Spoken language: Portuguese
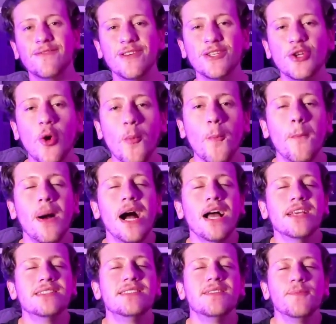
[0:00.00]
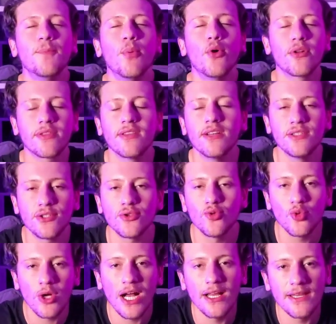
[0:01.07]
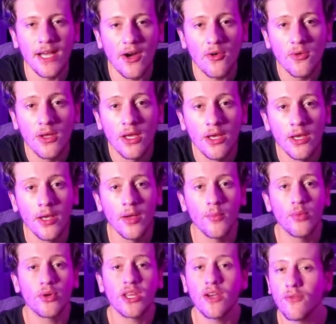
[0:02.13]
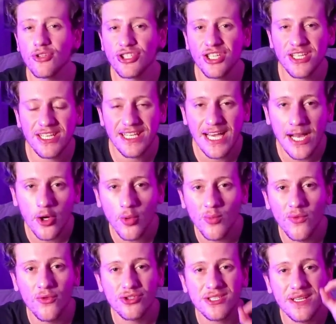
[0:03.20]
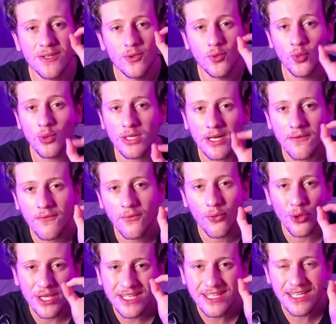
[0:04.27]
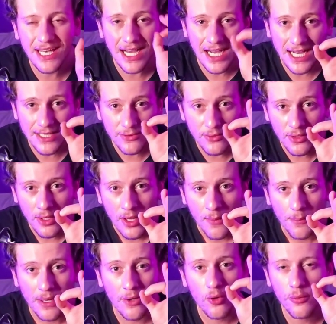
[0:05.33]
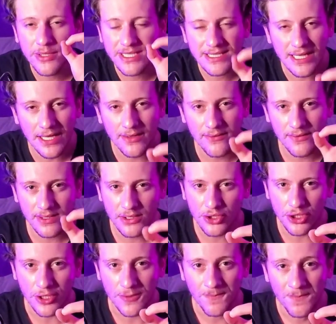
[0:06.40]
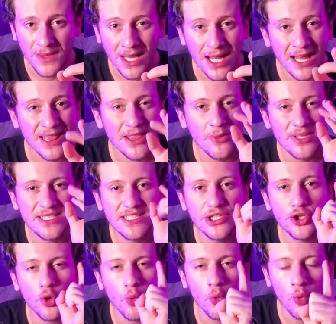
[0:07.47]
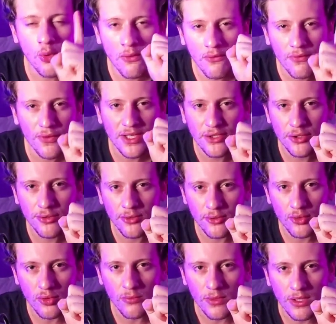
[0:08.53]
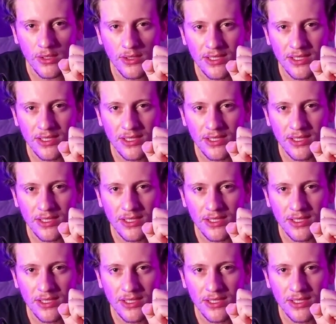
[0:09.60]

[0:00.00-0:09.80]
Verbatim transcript: vídeo é o mais importante do canal, porque eu vou te guiar como você nunca foi guiado para começar a investir. Não existe um vídeo no YouTube